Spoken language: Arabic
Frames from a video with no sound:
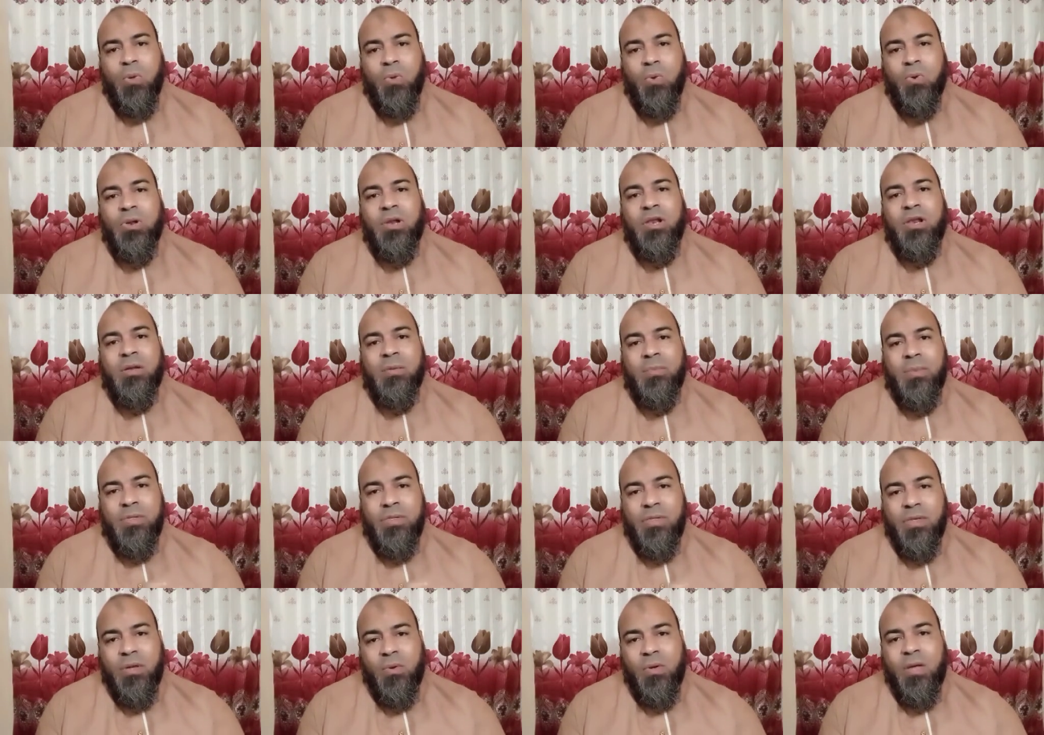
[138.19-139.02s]
كل
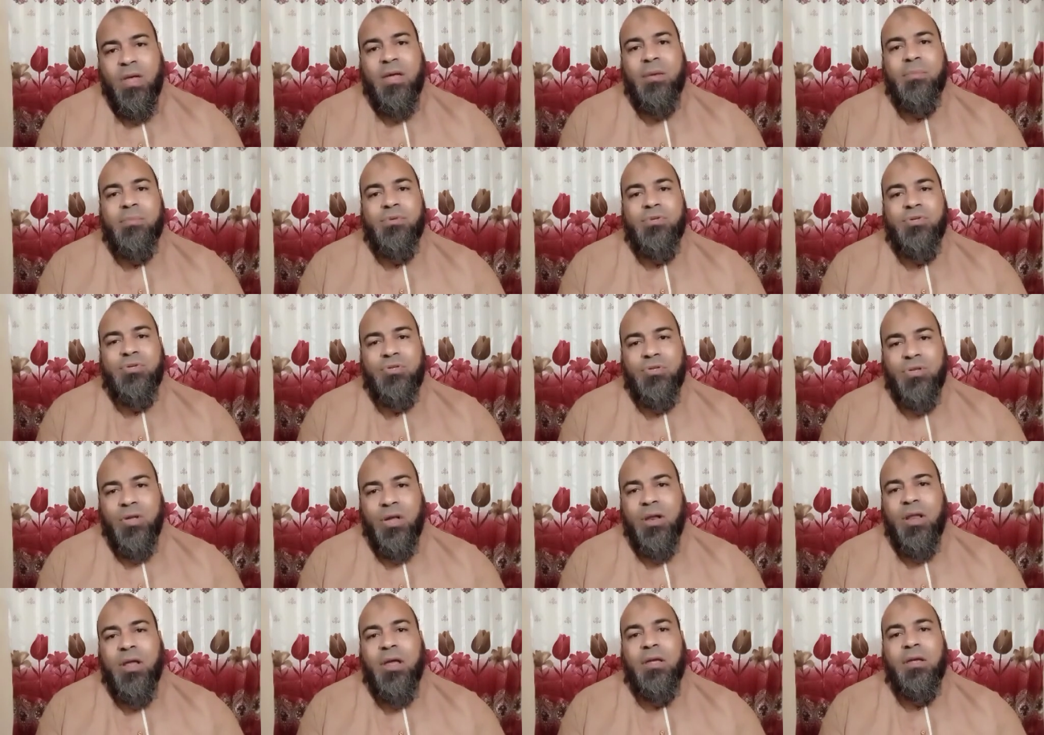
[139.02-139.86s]
ما ثواب
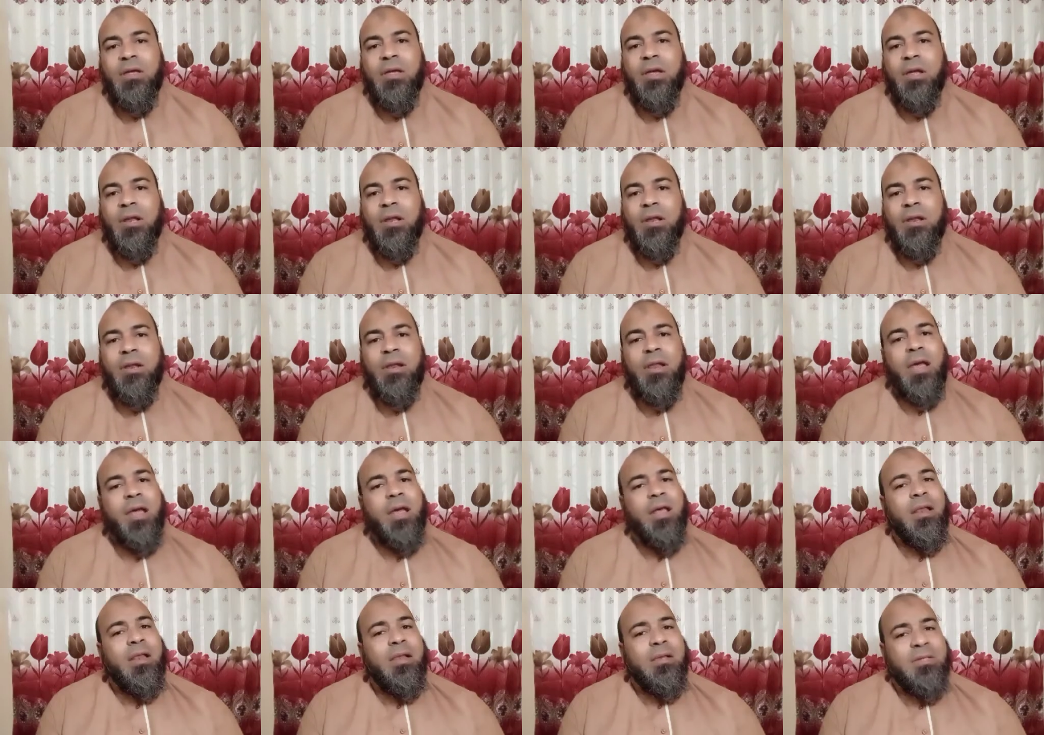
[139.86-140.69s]
الصلاة يقل
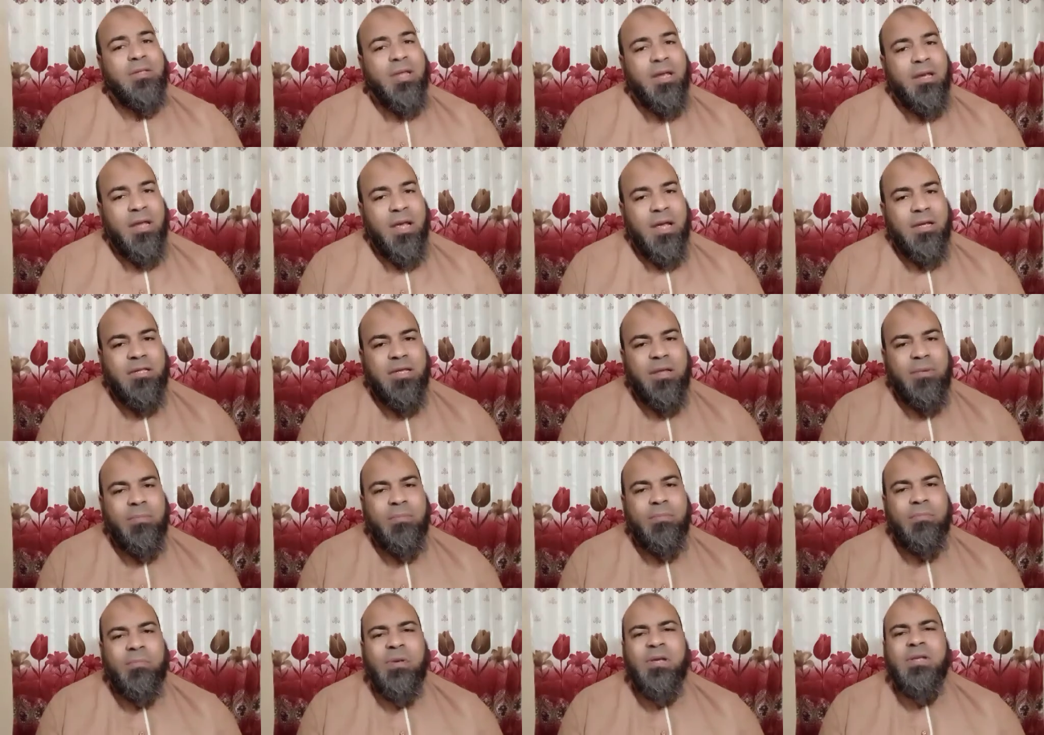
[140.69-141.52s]
لكن الإنسان
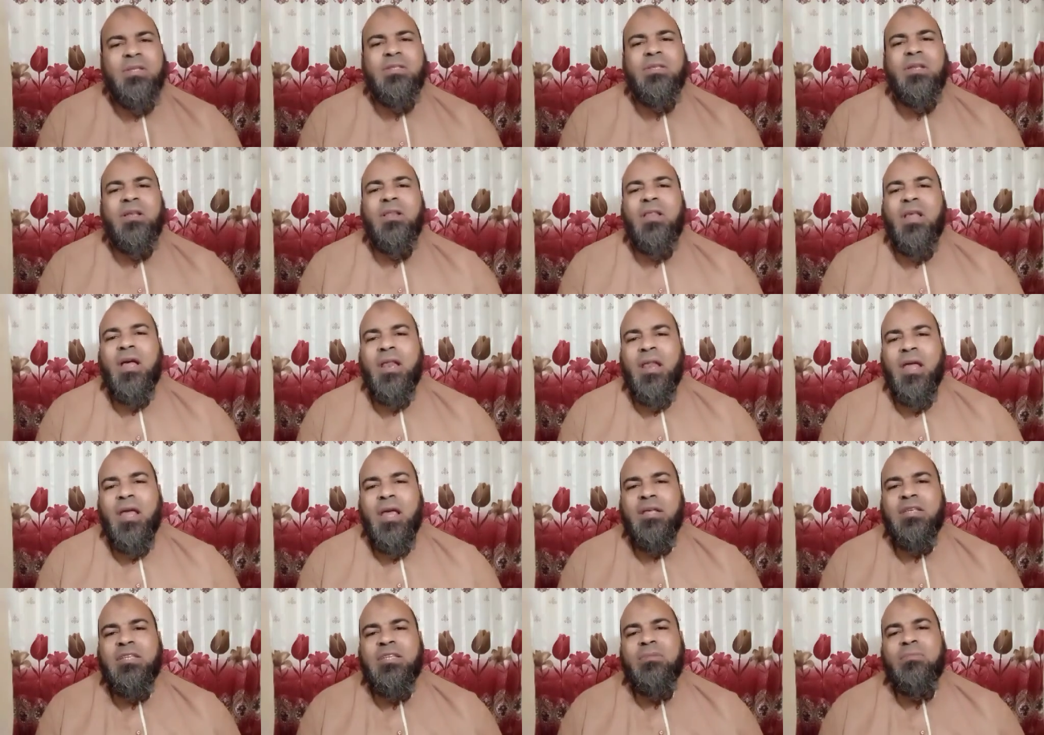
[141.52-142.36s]
يأسم بإذن الله لا
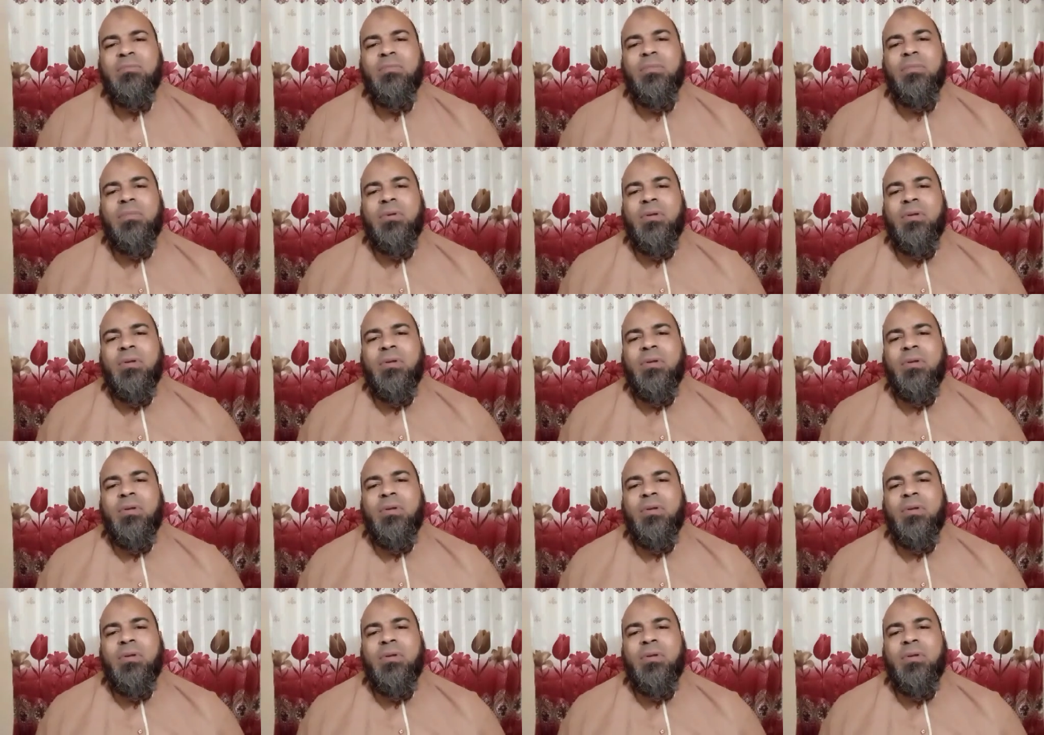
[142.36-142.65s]
يأسم